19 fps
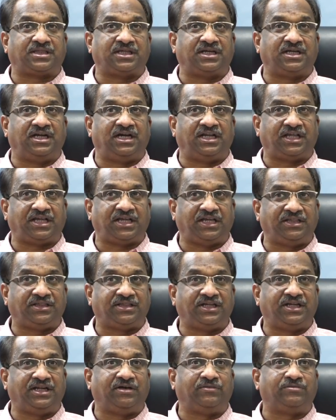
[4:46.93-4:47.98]
సంఘానికి
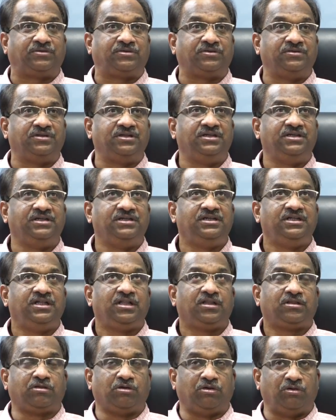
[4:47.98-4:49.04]
తేడా ఉంటుంది
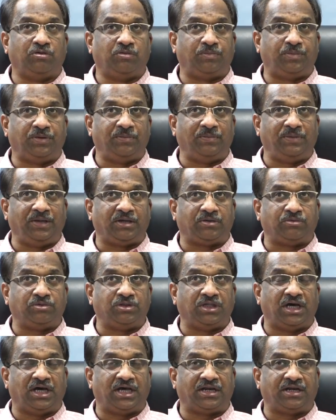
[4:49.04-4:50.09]
సో ఇప్పుడు మీకు
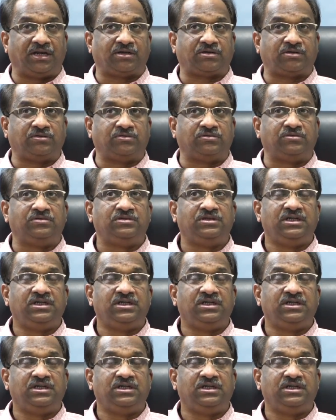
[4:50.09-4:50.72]
ఉదాహరణకు